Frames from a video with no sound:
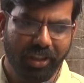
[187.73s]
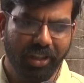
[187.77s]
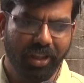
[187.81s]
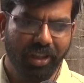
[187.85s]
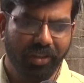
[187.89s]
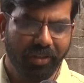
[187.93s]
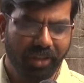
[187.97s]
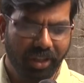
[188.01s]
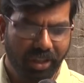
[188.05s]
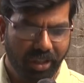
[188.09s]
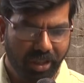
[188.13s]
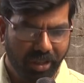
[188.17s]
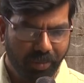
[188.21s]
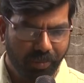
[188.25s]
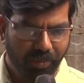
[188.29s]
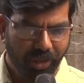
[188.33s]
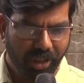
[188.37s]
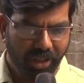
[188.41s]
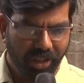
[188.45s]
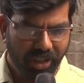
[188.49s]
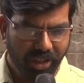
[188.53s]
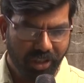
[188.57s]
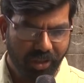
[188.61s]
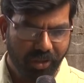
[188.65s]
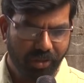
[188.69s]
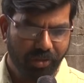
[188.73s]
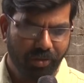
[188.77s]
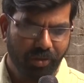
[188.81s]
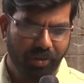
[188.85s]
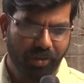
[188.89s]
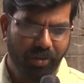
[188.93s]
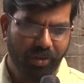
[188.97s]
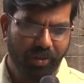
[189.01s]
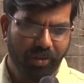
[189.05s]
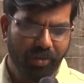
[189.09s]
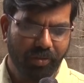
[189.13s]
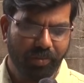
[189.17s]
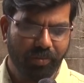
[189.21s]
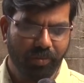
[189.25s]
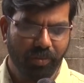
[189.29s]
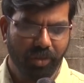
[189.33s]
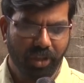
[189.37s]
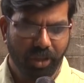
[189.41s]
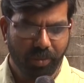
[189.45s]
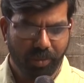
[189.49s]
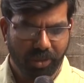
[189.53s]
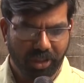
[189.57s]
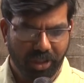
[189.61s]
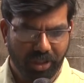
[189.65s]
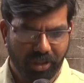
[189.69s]
இதை வந்து மத்திய அரசும்
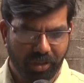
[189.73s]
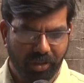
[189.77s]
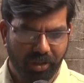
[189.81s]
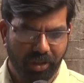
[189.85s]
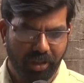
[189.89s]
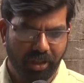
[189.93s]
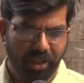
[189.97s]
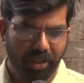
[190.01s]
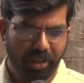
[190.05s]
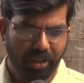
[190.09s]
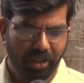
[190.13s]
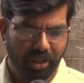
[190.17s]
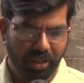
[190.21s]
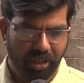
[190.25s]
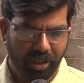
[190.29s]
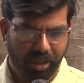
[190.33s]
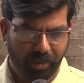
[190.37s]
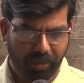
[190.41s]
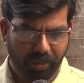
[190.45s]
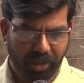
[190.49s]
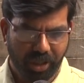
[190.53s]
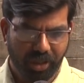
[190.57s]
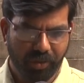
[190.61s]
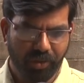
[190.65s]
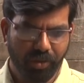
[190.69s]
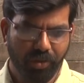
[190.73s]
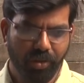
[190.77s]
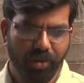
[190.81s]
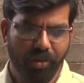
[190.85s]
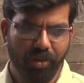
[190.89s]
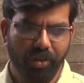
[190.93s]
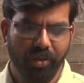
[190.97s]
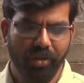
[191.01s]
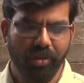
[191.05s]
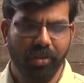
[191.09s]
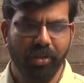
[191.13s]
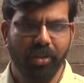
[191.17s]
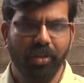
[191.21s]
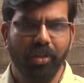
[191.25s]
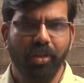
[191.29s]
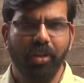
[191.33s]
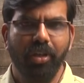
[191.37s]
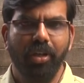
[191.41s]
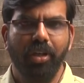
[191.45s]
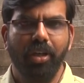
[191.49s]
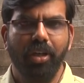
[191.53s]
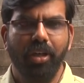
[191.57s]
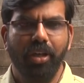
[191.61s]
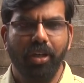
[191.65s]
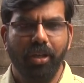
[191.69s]
முதலமைச்சர் திரு எடப்பாடி அவர்களும்
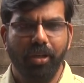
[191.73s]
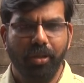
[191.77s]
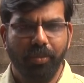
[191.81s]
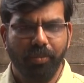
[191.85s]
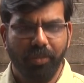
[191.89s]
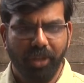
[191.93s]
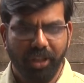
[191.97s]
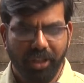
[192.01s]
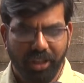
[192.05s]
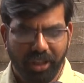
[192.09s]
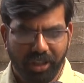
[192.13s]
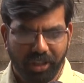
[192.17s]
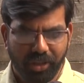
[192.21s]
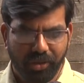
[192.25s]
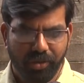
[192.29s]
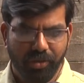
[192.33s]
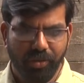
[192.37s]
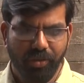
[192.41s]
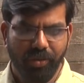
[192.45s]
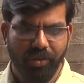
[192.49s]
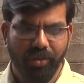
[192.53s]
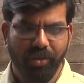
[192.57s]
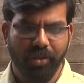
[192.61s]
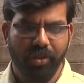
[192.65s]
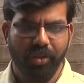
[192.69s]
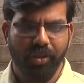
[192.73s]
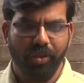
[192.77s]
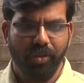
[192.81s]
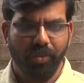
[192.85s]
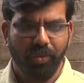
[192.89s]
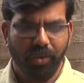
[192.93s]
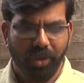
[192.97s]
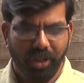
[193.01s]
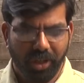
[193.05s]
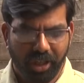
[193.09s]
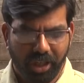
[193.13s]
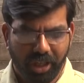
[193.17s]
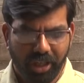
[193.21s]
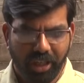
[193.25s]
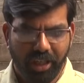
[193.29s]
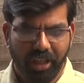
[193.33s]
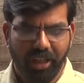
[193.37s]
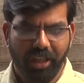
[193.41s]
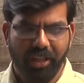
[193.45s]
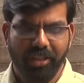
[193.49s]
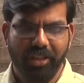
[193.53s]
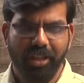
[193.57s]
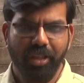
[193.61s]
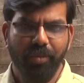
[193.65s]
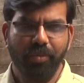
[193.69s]
மத்திய அரசும்
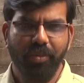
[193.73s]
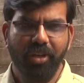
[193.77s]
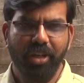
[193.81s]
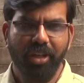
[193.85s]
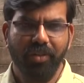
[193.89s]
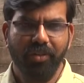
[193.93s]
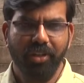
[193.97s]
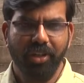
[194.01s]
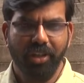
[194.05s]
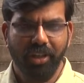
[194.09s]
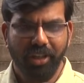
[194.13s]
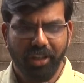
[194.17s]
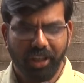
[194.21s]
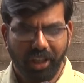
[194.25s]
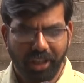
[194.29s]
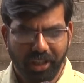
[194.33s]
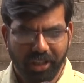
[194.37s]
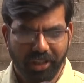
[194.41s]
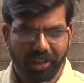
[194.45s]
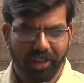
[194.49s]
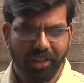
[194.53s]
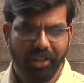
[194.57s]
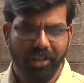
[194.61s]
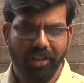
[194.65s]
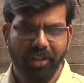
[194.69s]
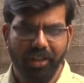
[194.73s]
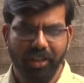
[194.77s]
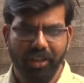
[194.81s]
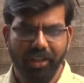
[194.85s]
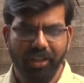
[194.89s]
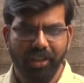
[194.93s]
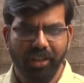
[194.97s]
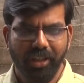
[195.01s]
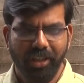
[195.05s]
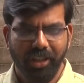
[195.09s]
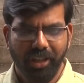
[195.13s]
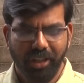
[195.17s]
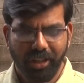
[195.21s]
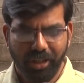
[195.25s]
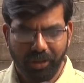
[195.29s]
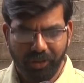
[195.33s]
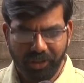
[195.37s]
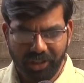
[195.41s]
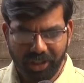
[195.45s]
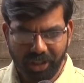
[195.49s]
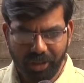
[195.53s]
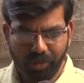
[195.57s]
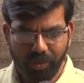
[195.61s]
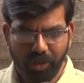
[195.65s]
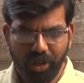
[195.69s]
உடனடியாக சீமானை வந்து கைது செய்து இந்த
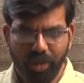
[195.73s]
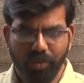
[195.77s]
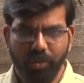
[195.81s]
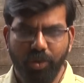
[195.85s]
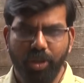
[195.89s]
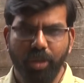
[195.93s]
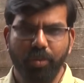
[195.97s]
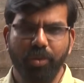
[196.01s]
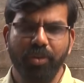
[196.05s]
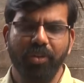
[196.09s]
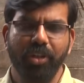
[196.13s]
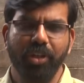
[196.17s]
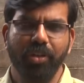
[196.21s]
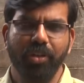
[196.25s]
விஷயத்தை முதல்ல முற்றுப்புள்ளி